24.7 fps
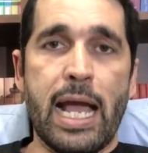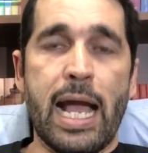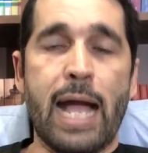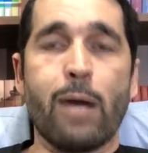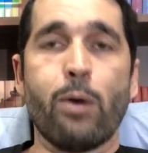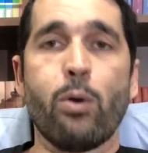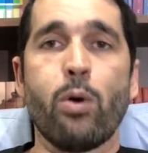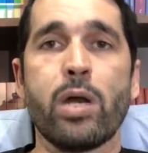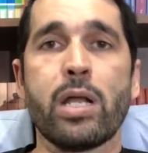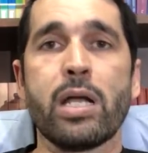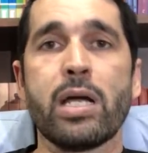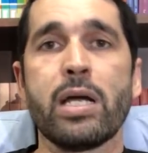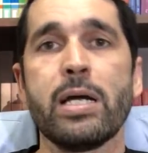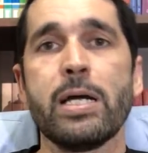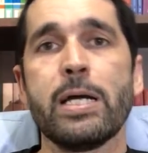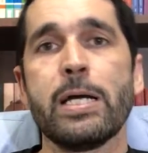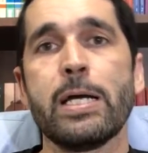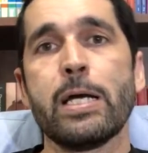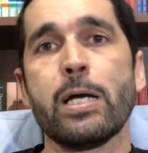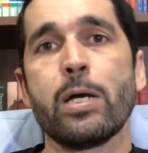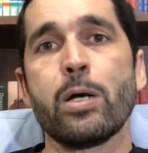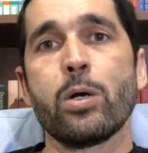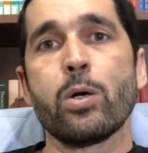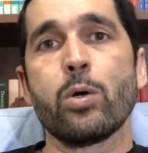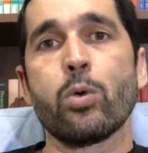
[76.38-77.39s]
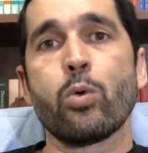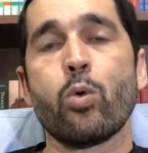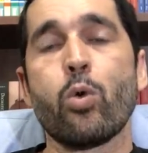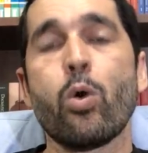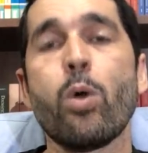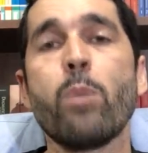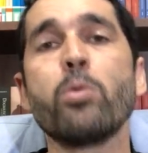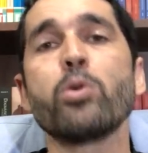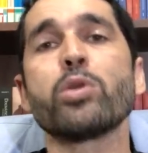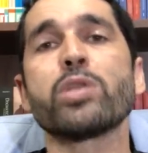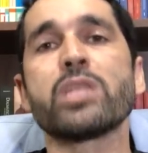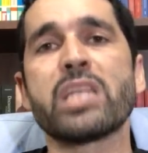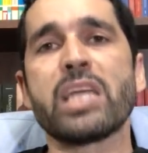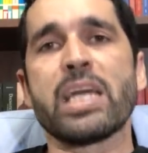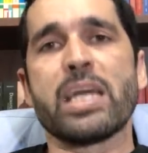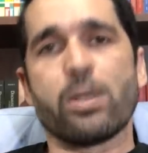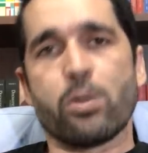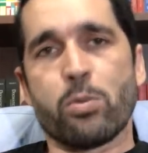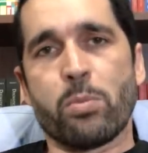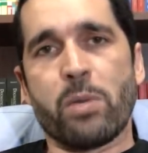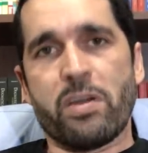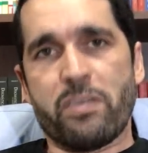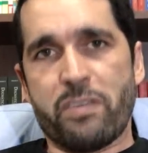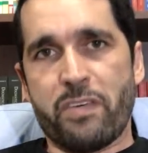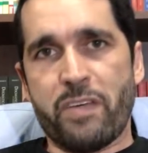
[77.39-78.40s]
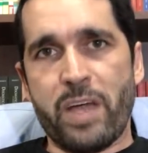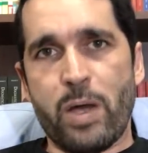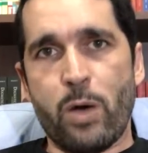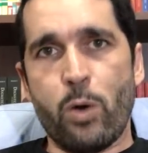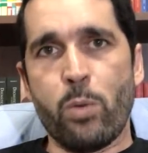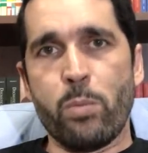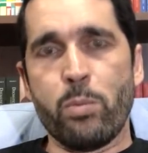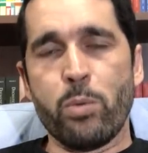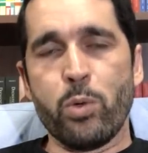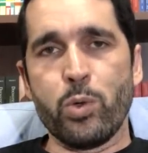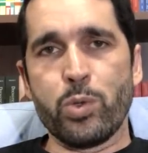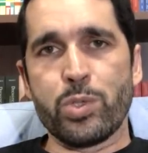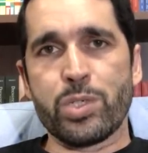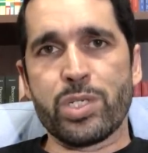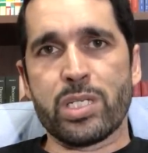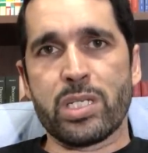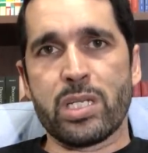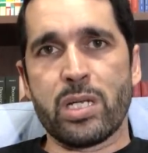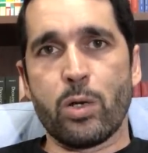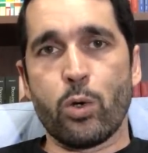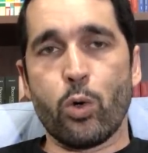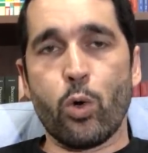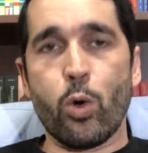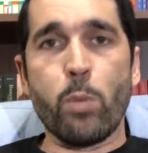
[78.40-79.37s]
Agora, como ter uma fé robusta?